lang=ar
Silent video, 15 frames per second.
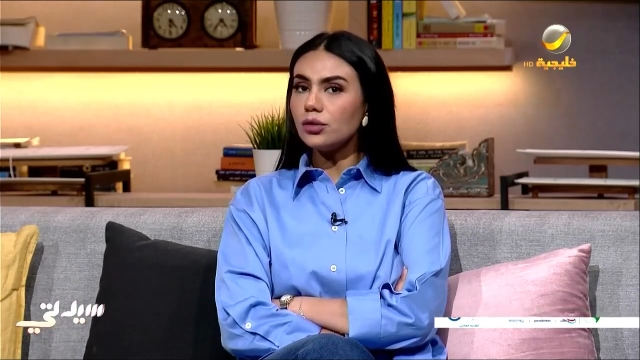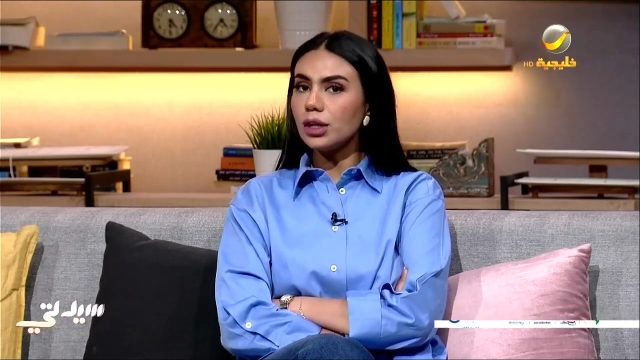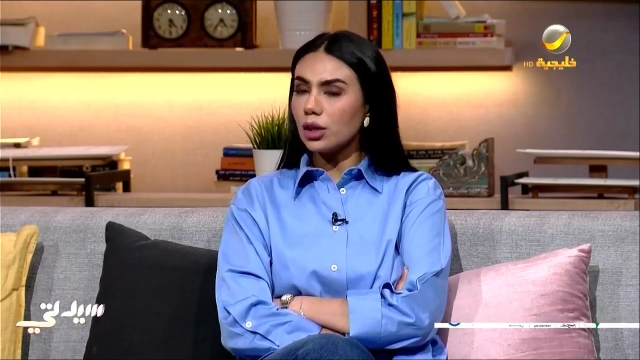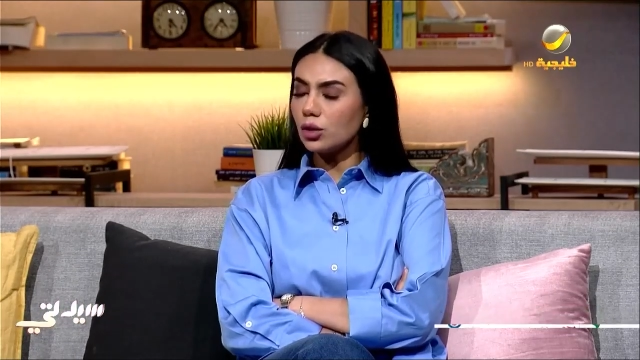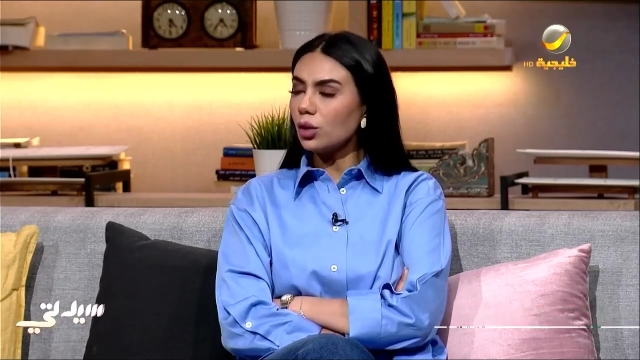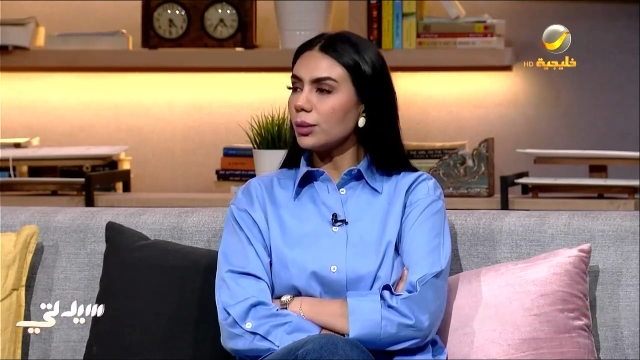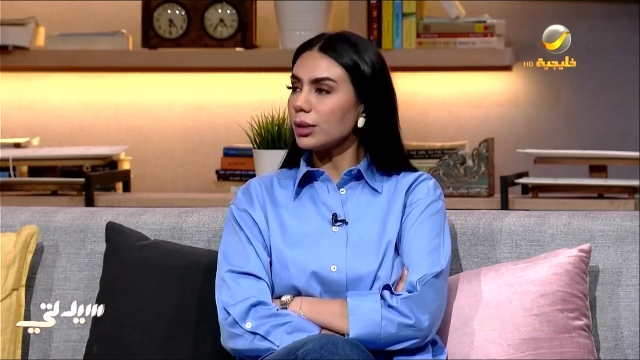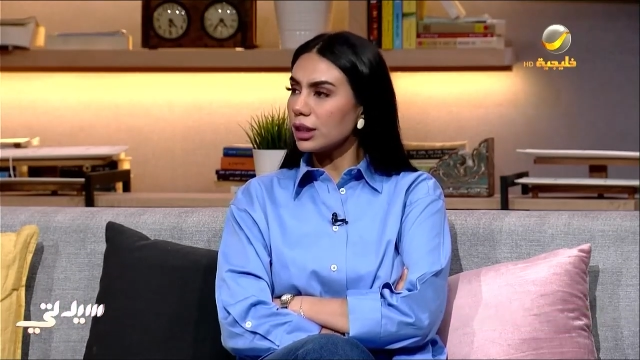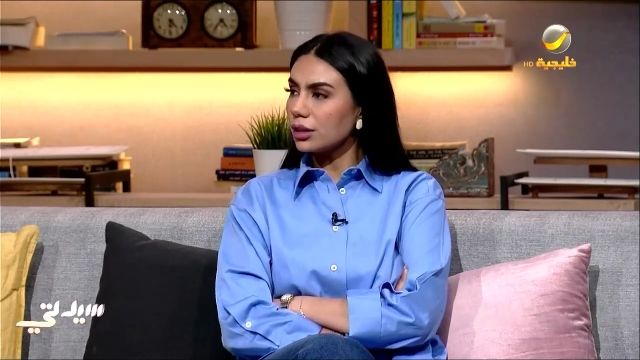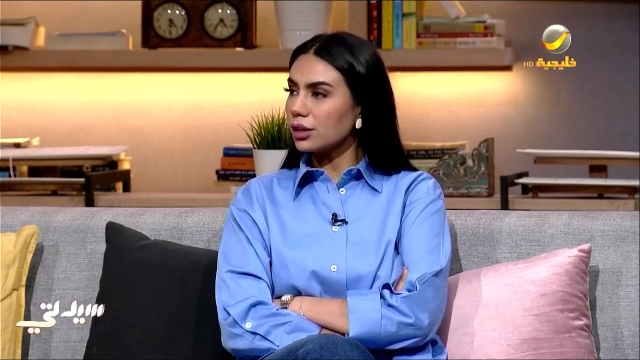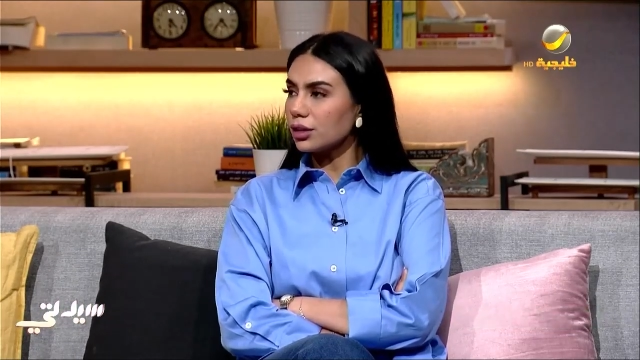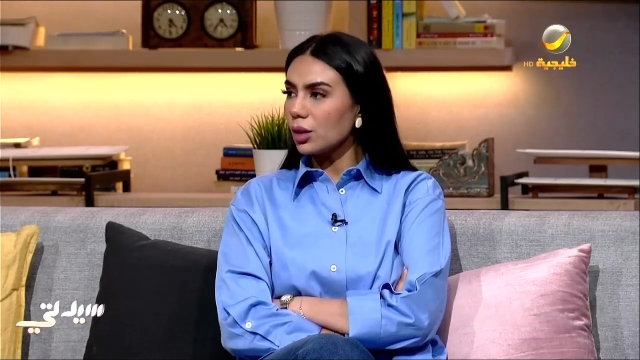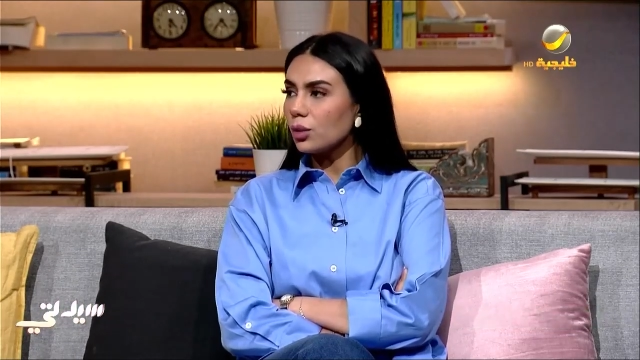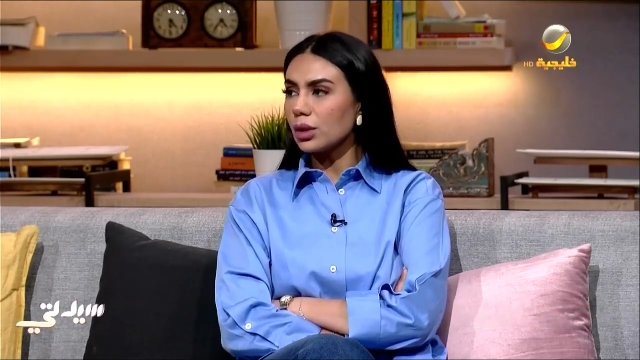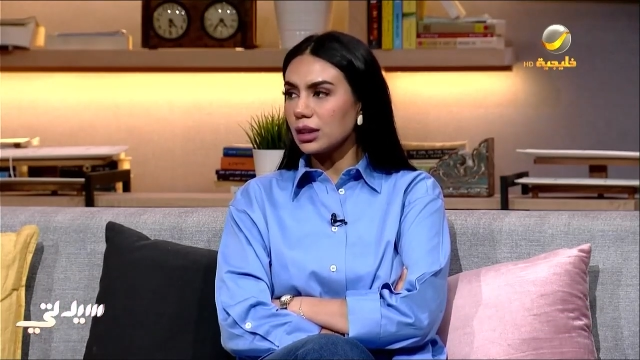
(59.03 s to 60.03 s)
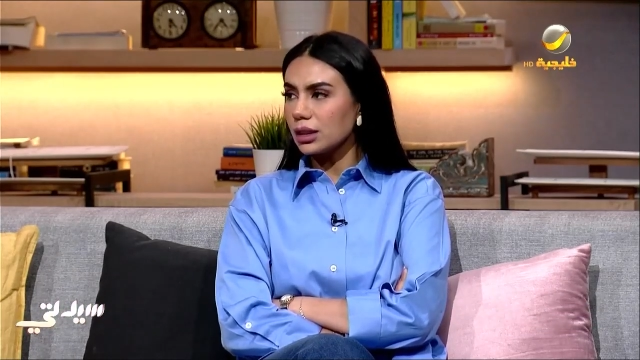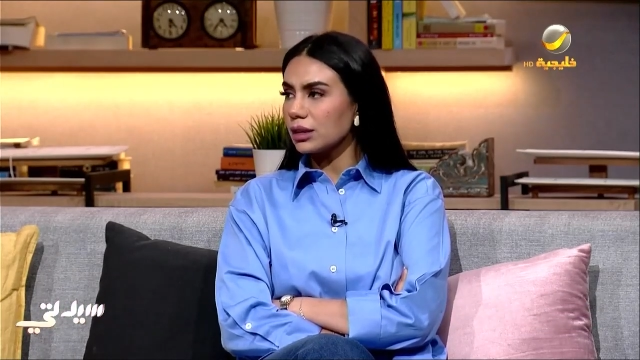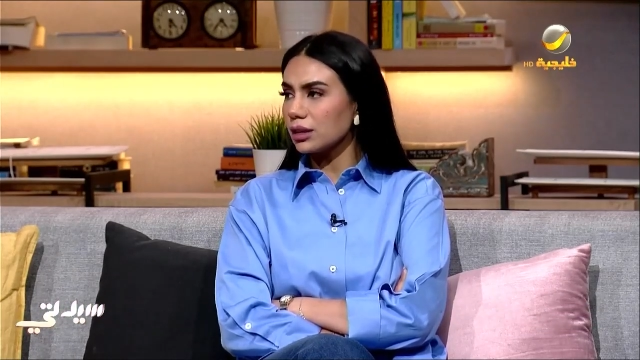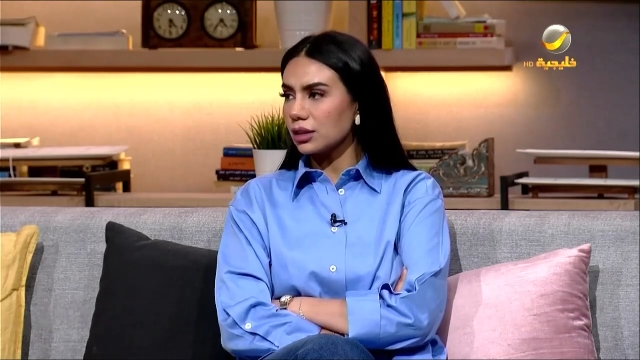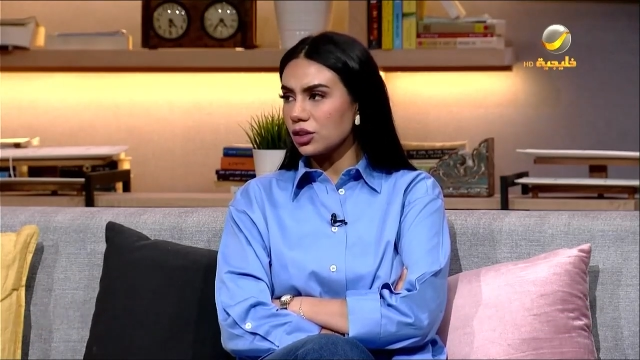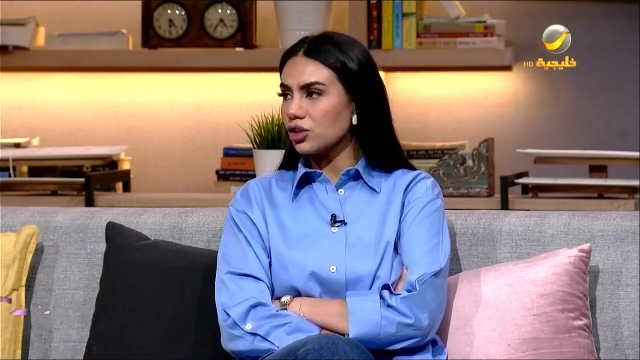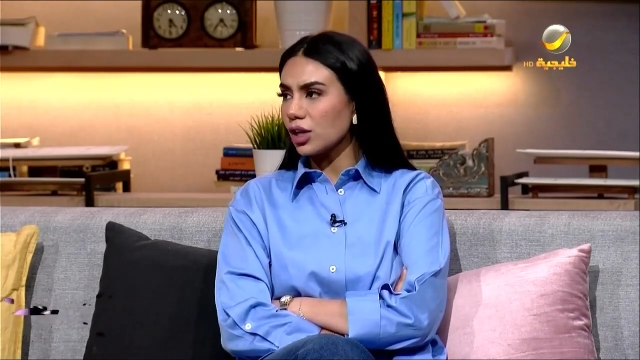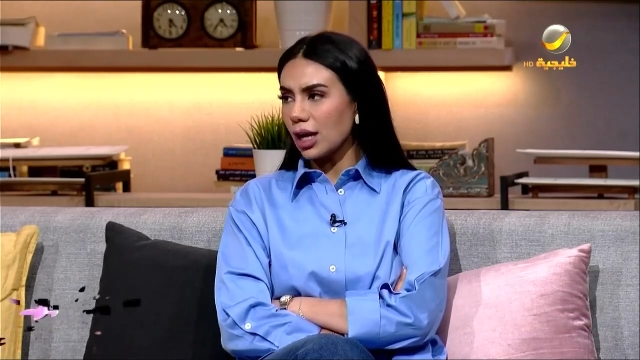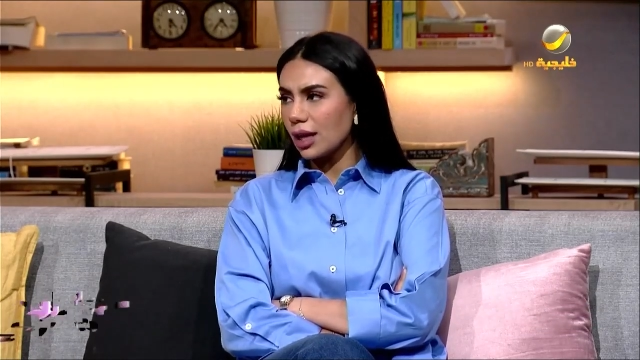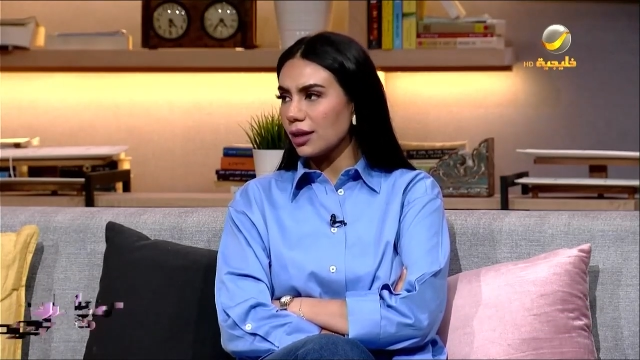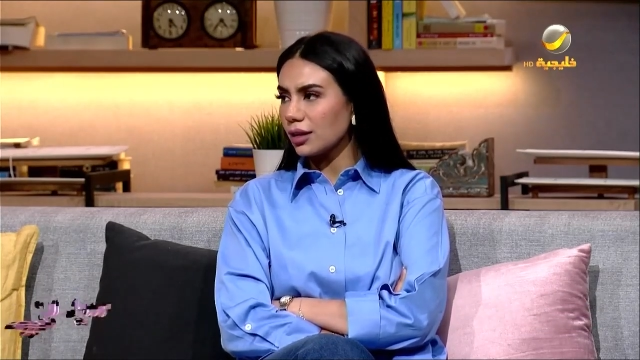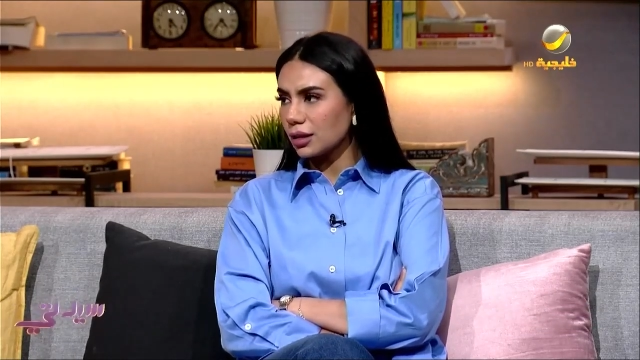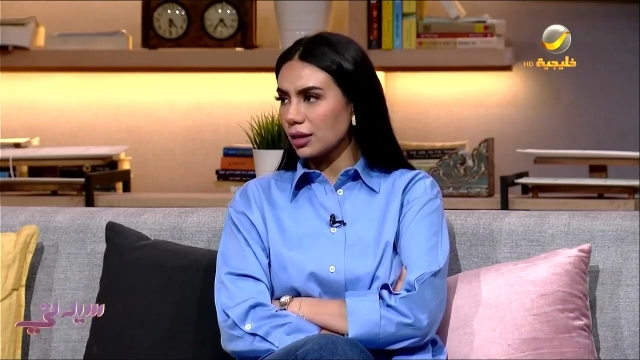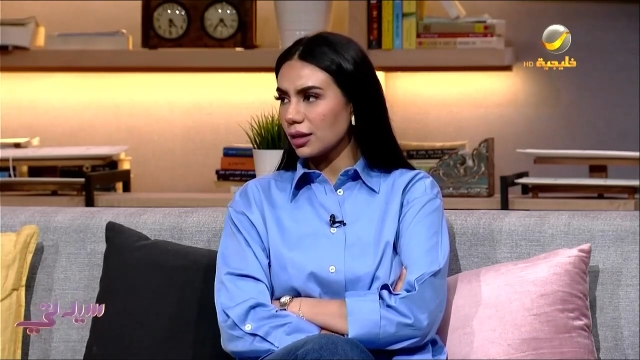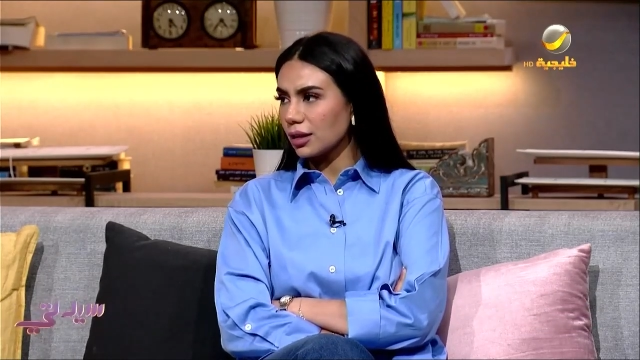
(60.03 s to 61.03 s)
فيها نوع من التطور لاتجاه
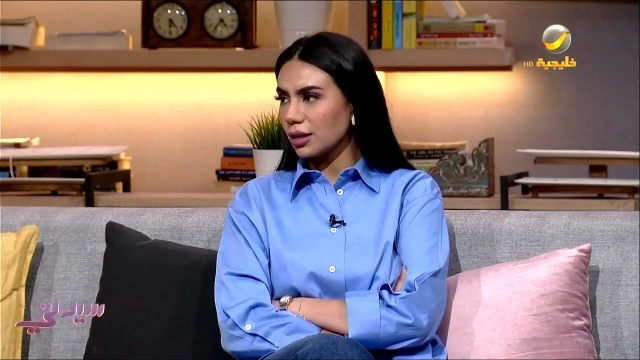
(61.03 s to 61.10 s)
هذه التقنيه